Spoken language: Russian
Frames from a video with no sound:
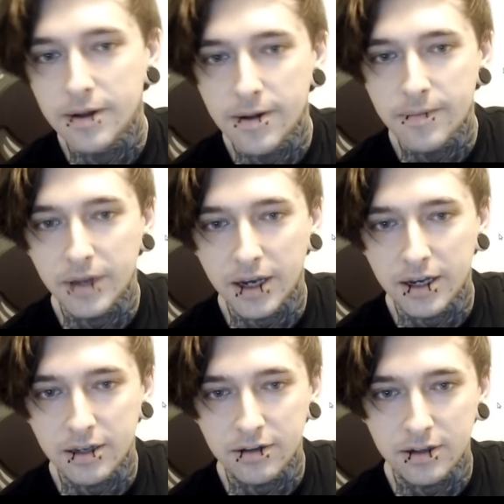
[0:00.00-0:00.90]

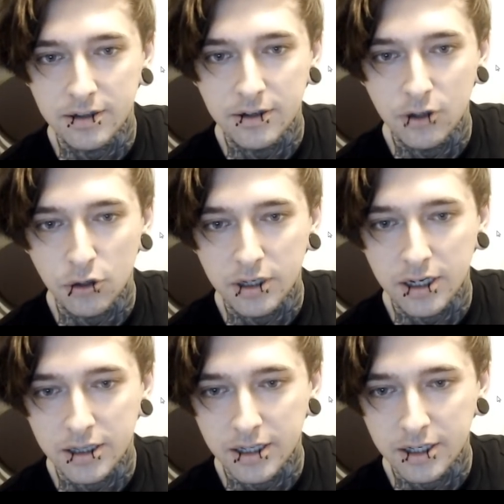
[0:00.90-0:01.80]
наконец-то глотка
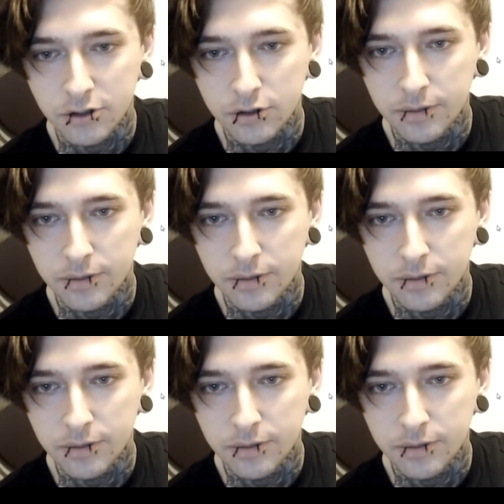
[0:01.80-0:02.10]
отдохнет.